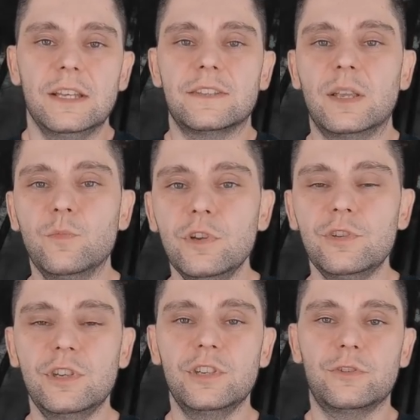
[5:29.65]
zajmuje
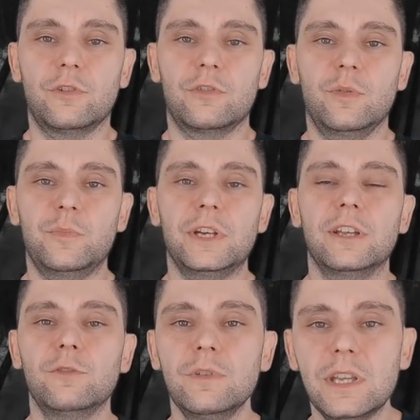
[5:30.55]
się historią,
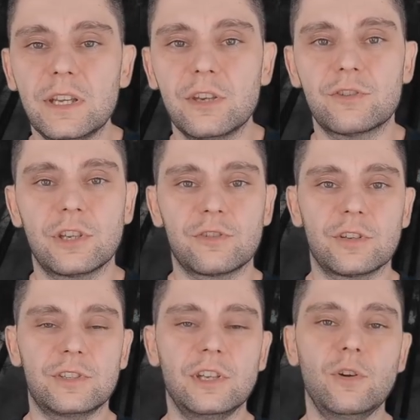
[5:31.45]
pielęgnuje jakieś
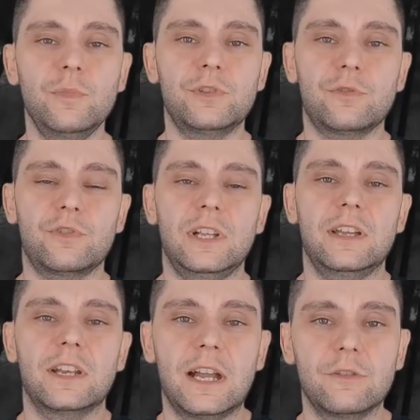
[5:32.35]
rzeczy, chce robić coś
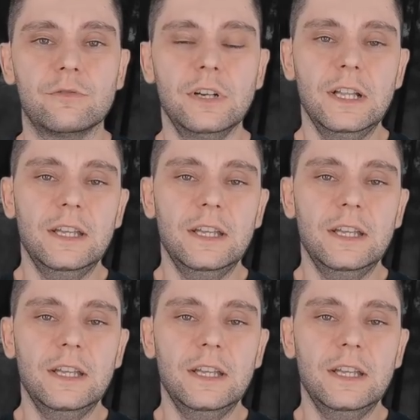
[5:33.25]
dla kraju,